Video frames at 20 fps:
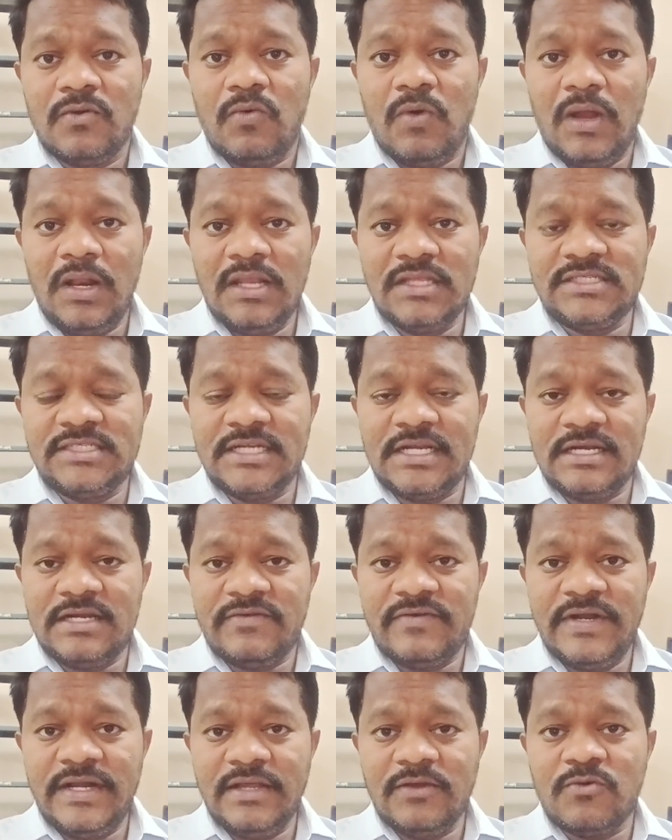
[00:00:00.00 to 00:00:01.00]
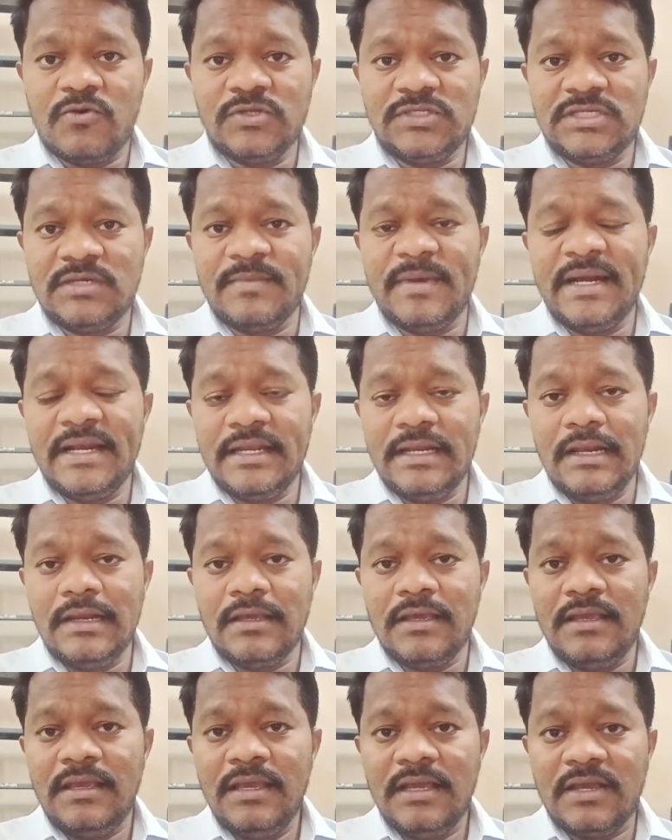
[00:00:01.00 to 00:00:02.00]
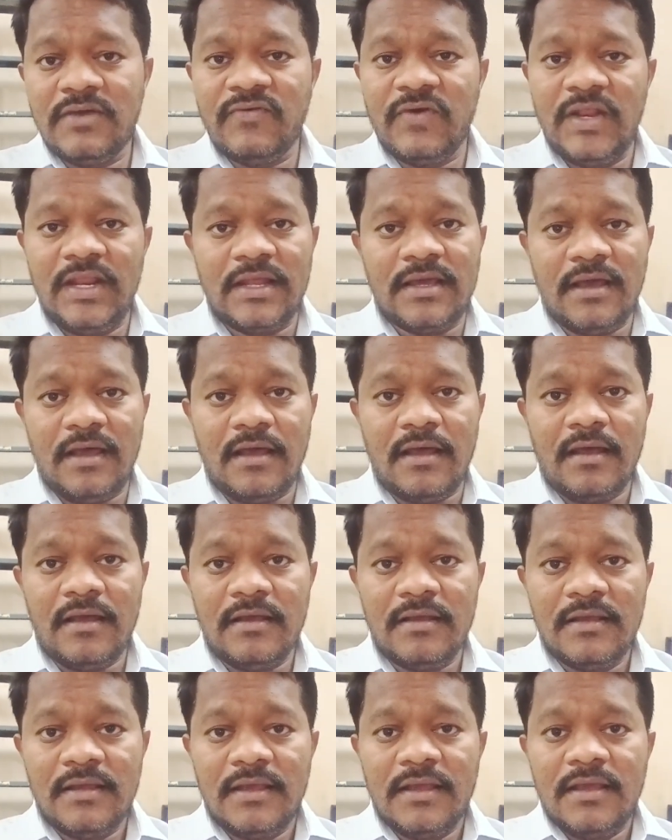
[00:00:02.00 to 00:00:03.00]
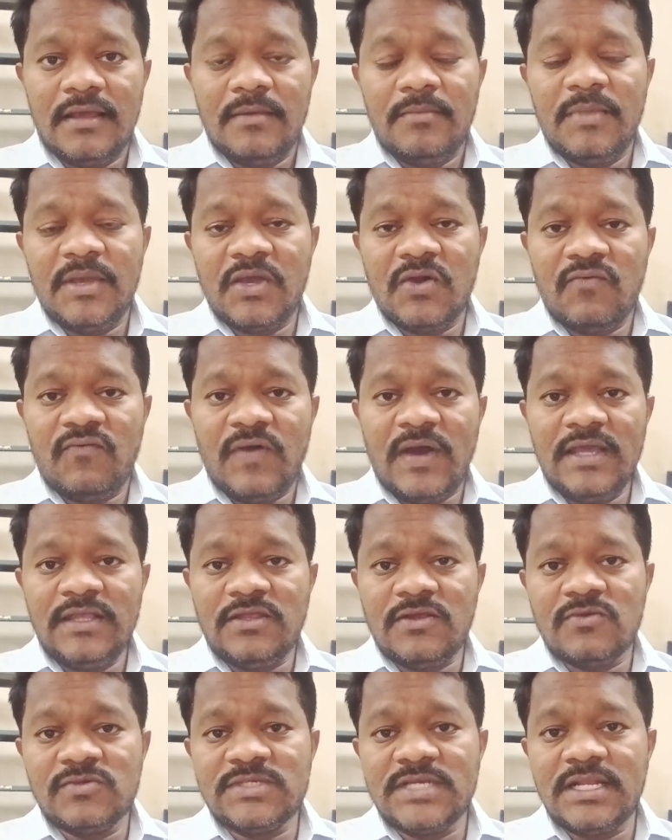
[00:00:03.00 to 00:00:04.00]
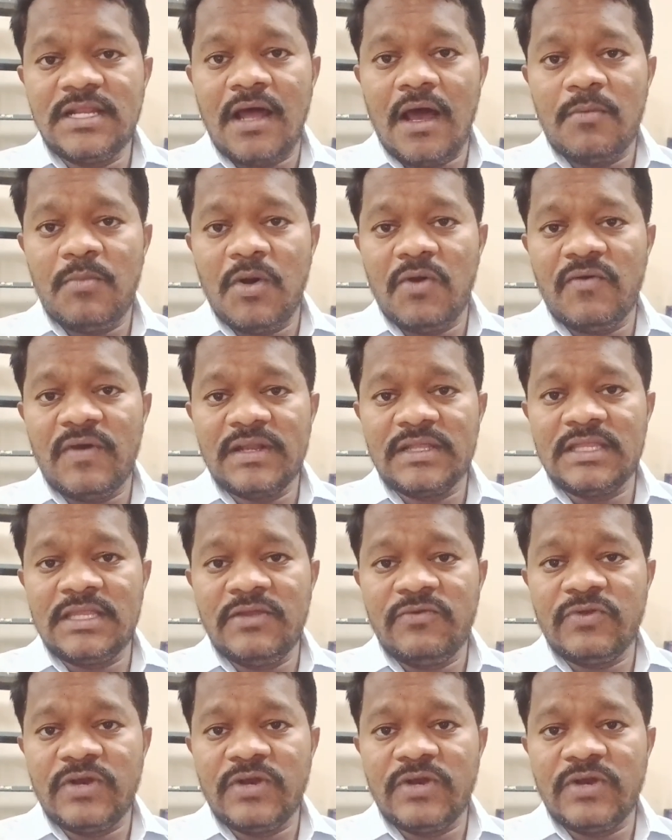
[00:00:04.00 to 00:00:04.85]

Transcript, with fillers: వాళ్ళు ఇచ్చేటటువంటి కోచింగ్ మెటీరియల్కి ఈక్వల్గా మీకు ఫైవ్ థౌజండ్ అబవ్ వర్తి